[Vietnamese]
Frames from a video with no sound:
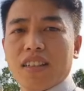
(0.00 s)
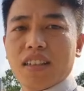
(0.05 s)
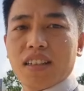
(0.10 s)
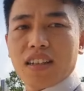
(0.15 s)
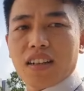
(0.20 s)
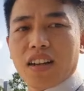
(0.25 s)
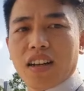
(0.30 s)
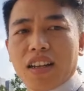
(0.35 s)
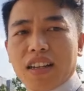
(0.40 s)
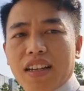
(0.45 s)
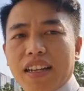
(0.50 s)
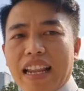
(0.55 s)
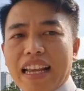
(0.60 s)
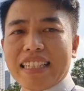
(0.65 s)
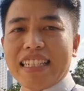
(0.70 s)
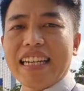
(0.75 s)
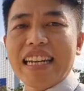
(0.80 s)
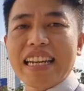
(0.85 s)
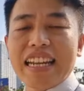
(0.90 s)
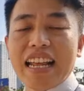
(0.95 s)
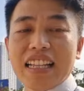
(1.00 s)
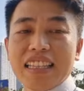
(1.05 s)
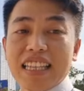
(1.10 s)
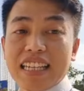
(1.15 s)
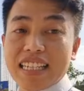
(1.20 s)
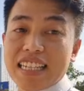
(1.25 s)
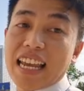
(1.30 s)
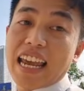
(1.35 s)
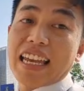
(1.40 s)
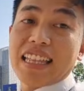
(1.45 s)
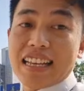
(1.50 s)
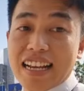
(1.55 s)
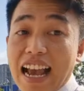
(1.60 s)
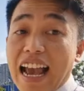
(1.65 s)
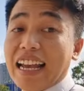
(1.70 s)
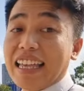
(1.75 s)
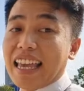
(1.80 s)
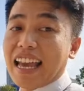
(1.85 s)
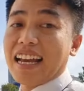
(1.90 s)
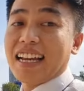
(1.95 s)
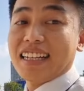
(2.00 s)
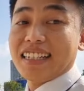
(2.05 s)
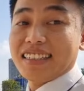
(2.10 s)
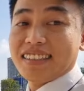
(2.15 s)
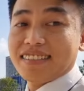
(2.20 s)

Rồi, Đạt sẽ đi đến chiếc xe thứ hai nha.